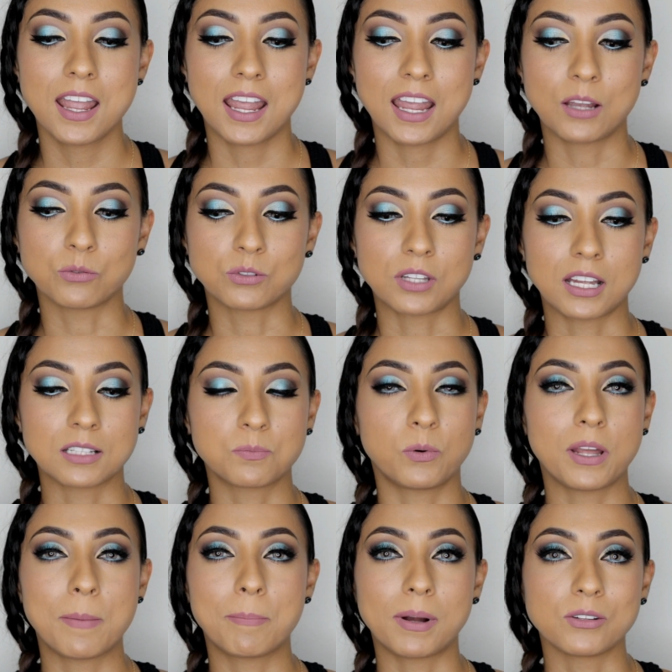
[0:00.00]
eh, ustedes
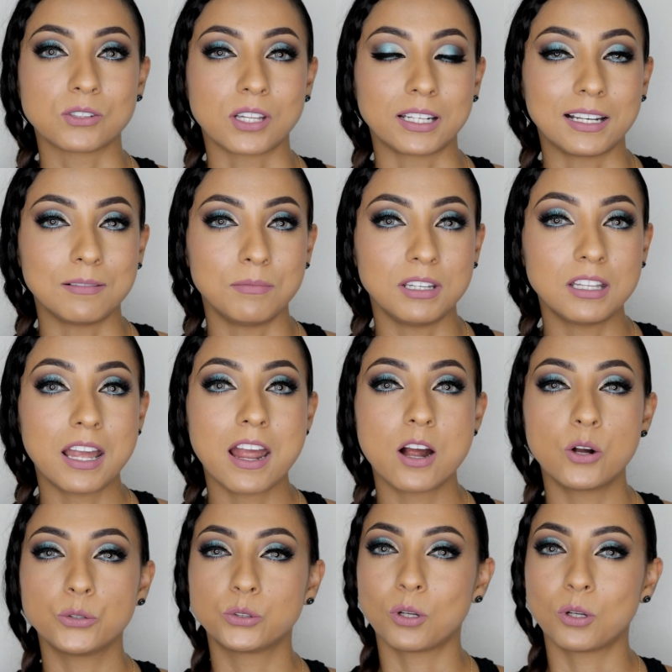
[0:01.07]
pueden pausar el video,